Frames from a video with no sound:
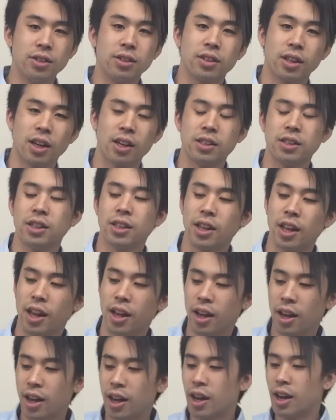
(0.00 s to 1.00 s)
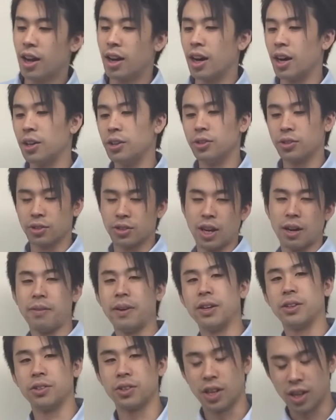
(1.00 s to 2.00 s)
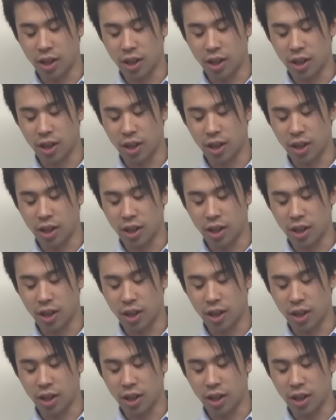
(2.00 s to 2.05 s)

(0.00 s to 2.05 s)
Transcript: るって感じでね、あの、グラファイト